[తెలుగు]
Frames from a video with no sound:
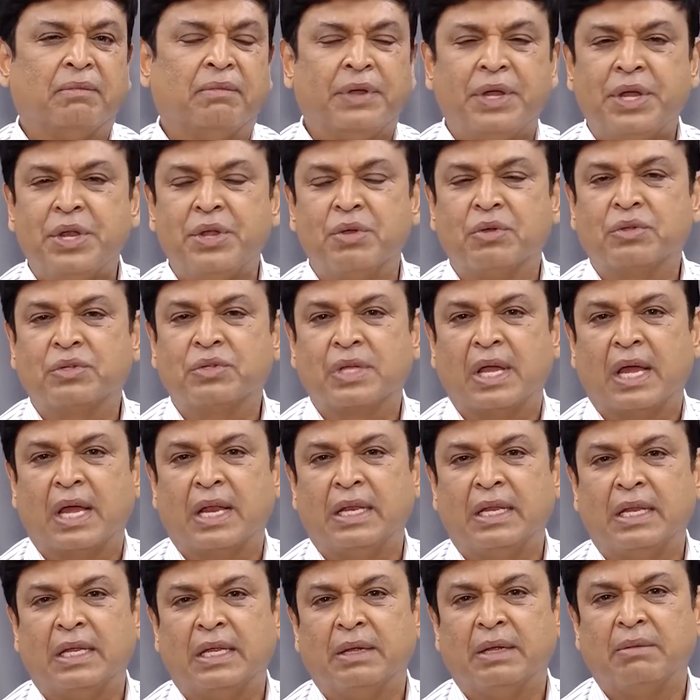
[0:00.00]
వీడియోస్
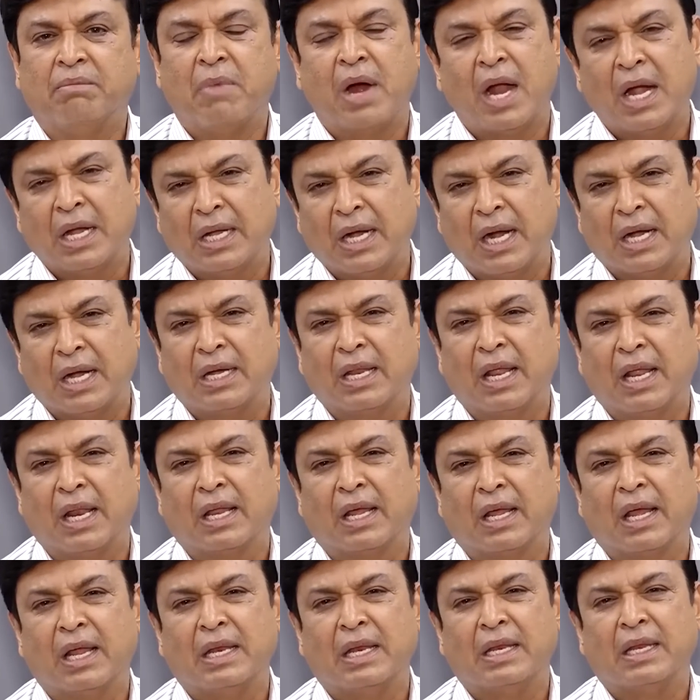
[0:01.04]
కానీ
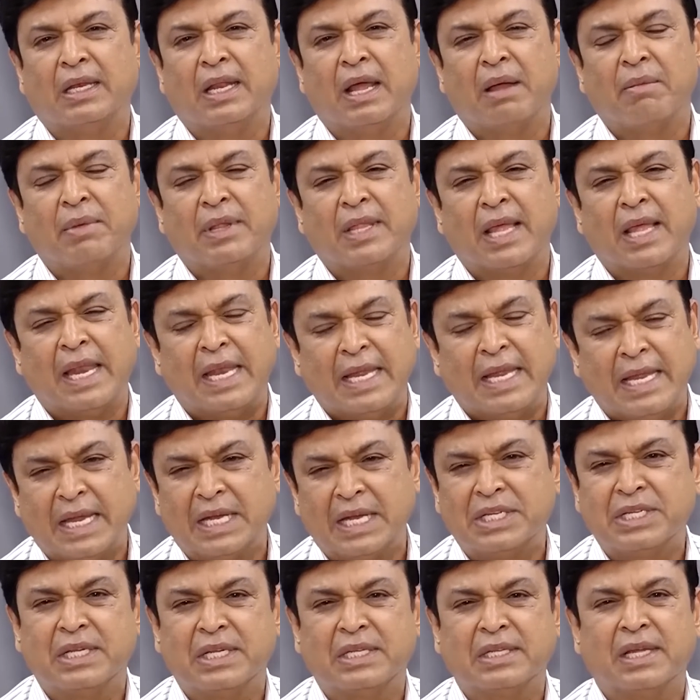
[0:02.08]
మాట్లాడ్డాలు కానీ నా మీద
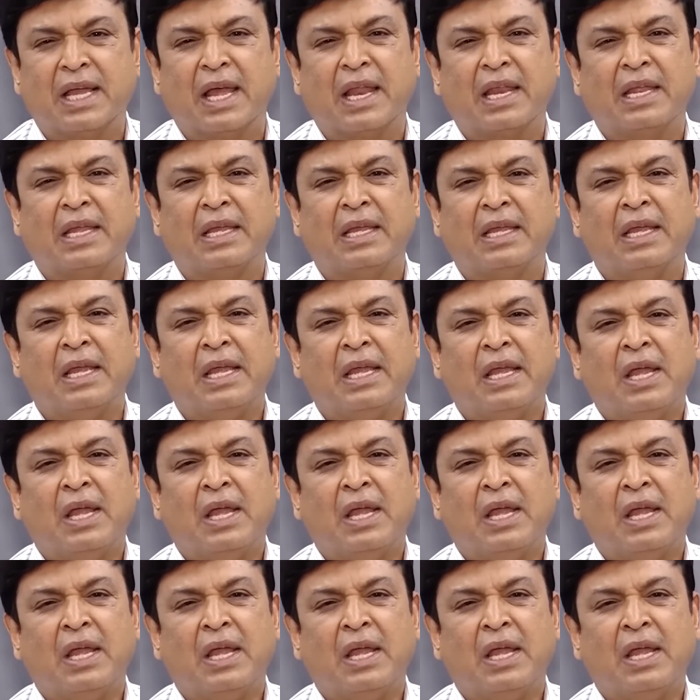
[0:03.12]
అలిగేషన్స్ కానీ